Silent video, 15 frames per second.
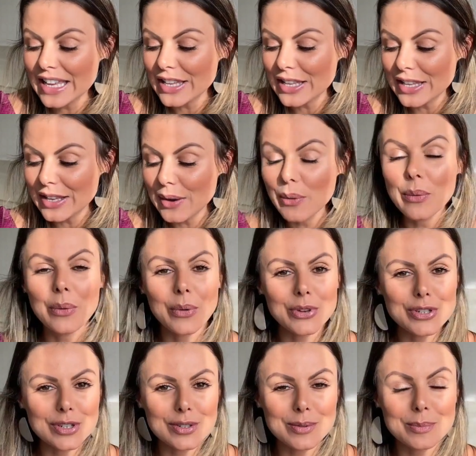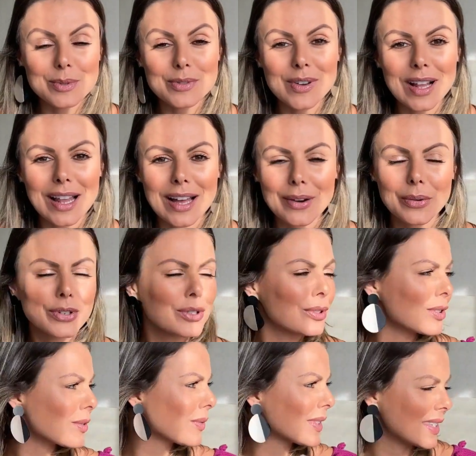E hoje nós vamos falar. Hoje eu
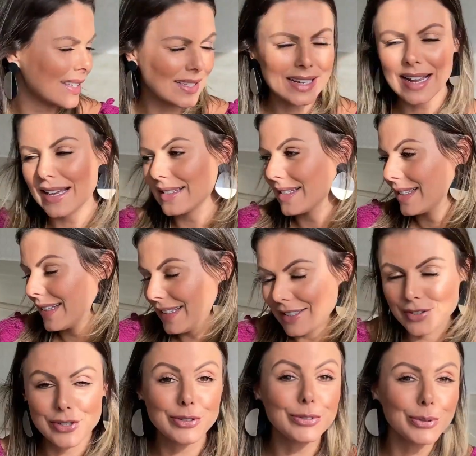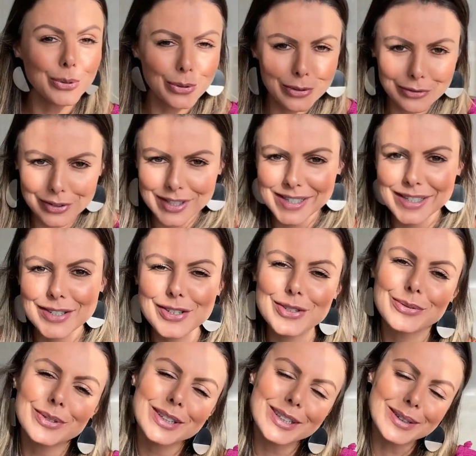trouxe vocês, aliás, aqui de novo, nesse
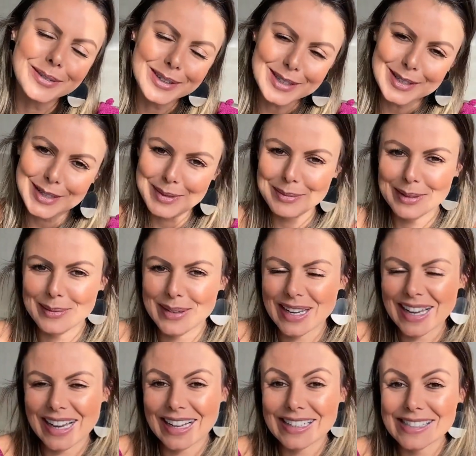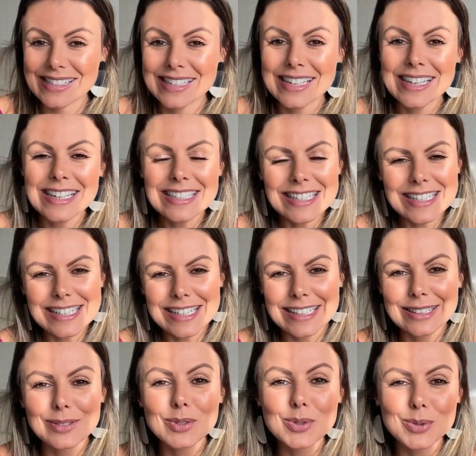cantinho tão íntimo da minha casa. Gente,
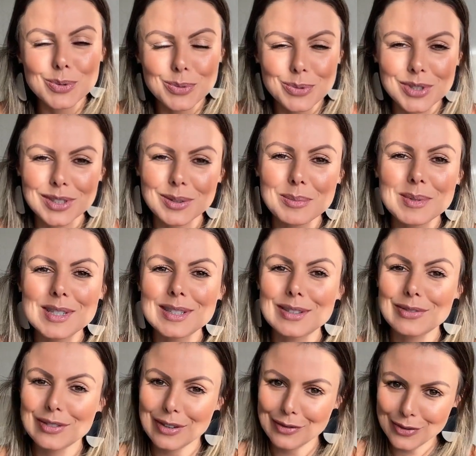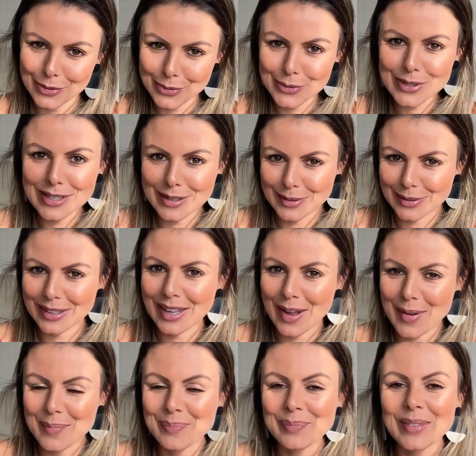aqui no sul já tá começando a ficar friozinho,
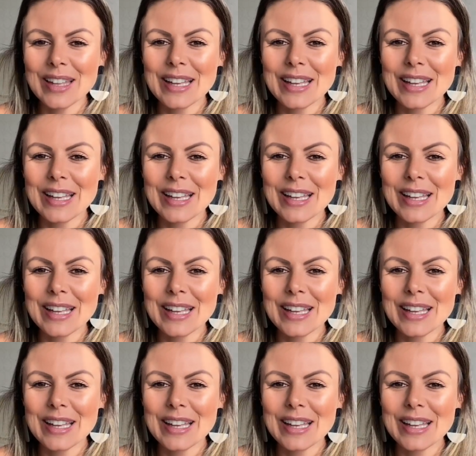tá?